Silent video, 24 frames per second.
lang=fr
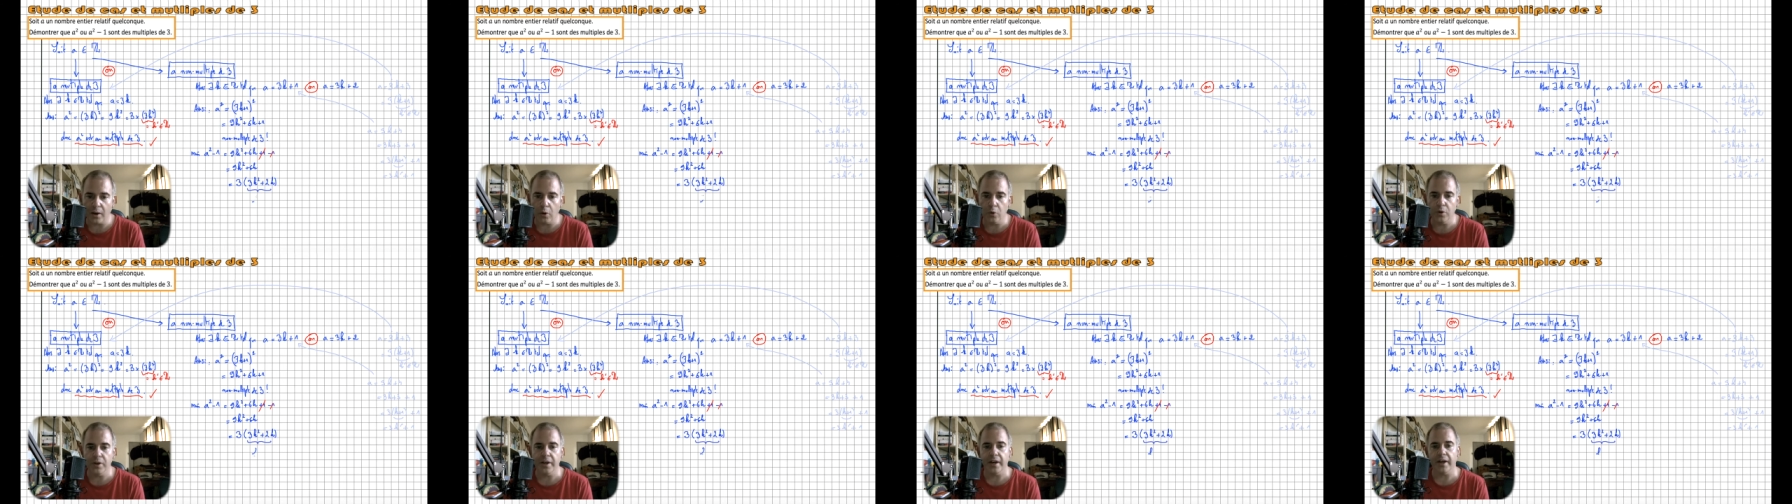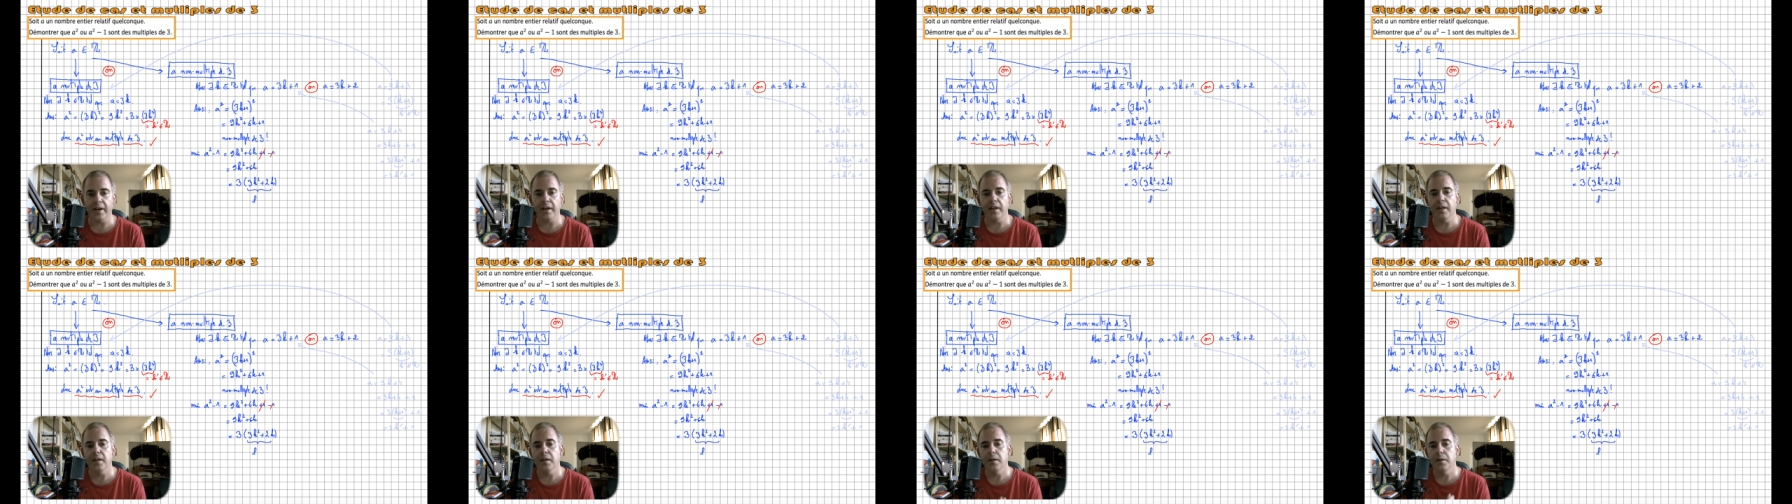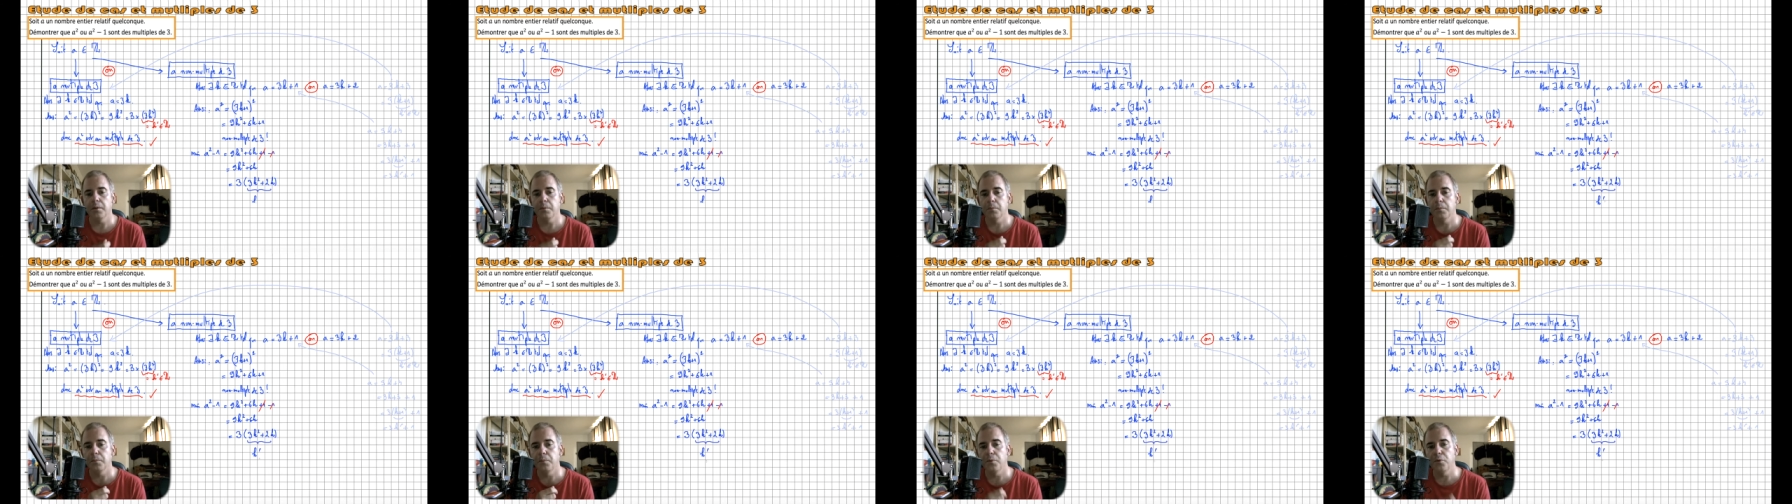au carré
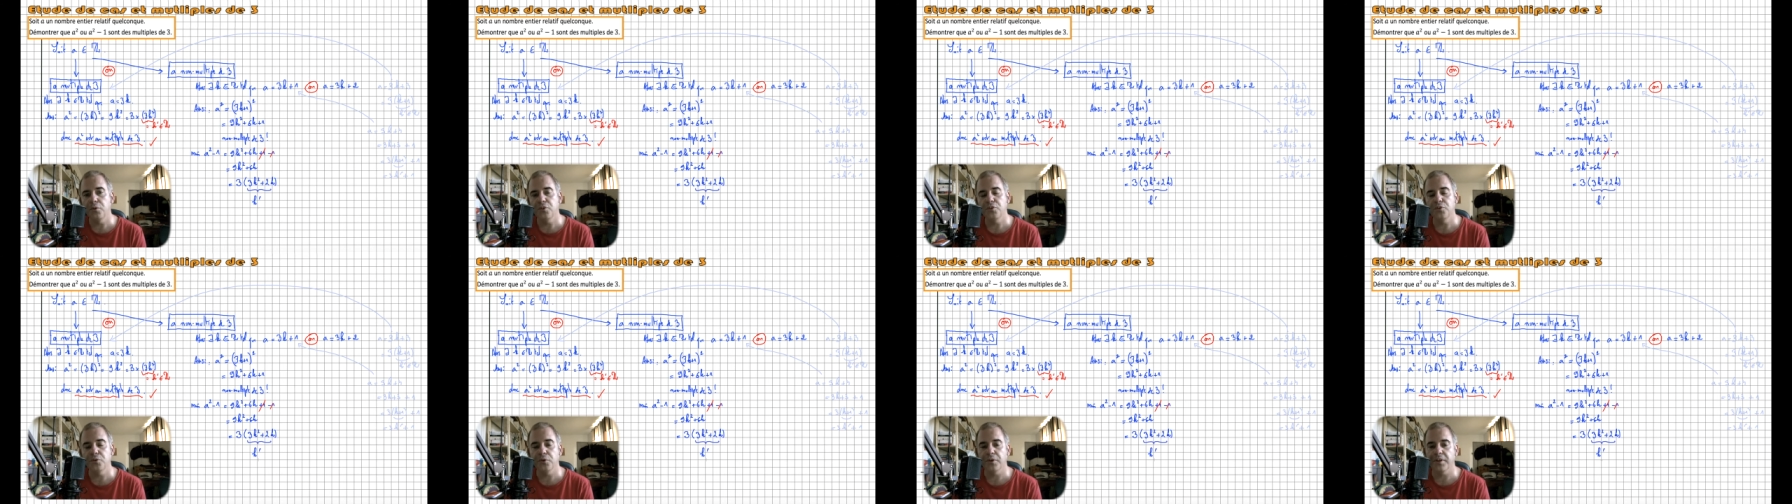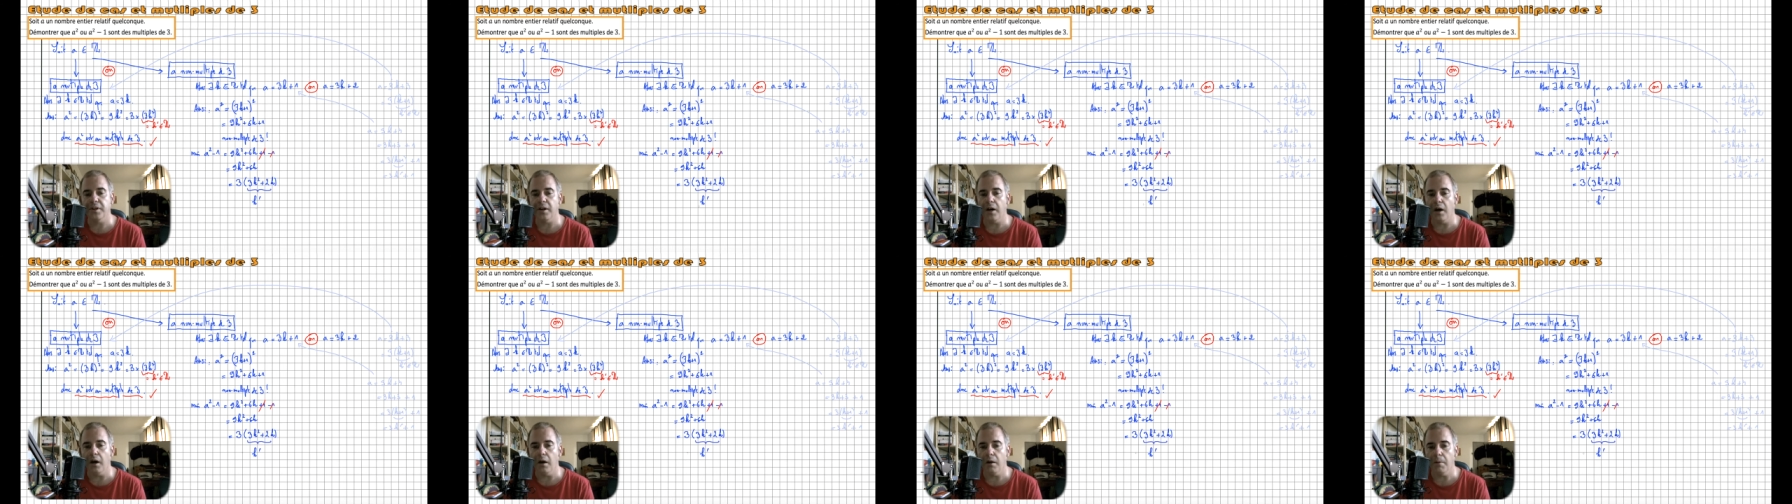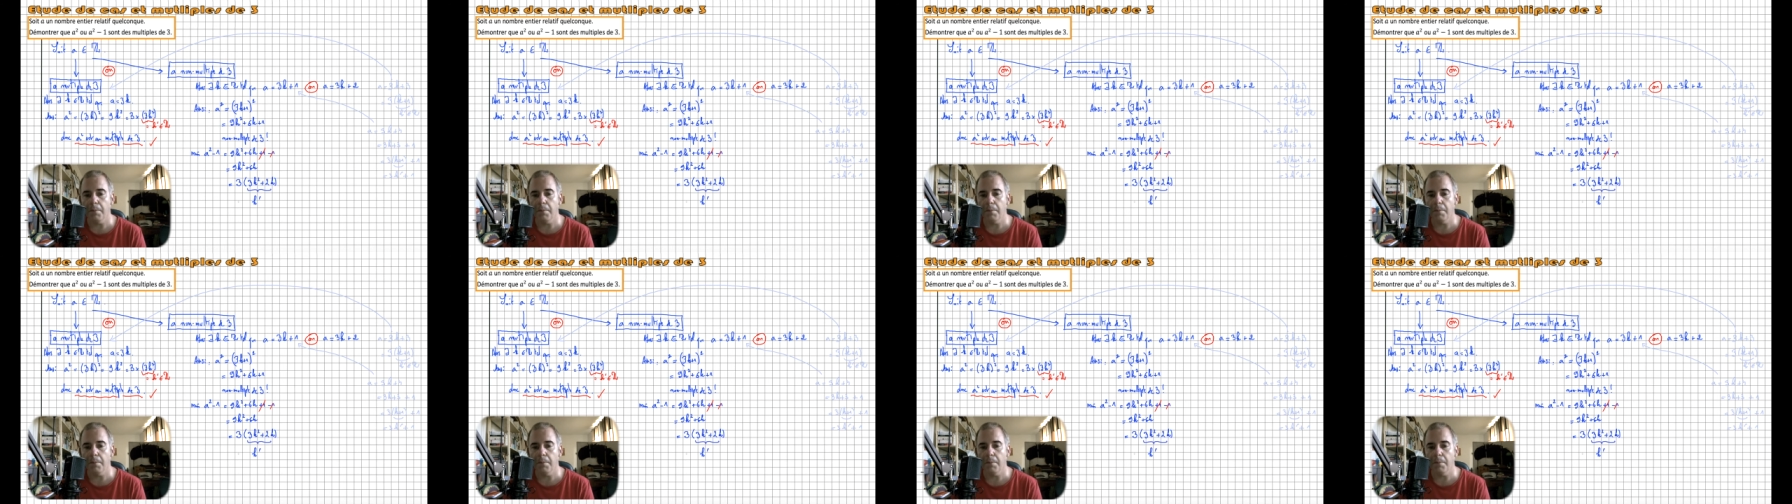plus 2k,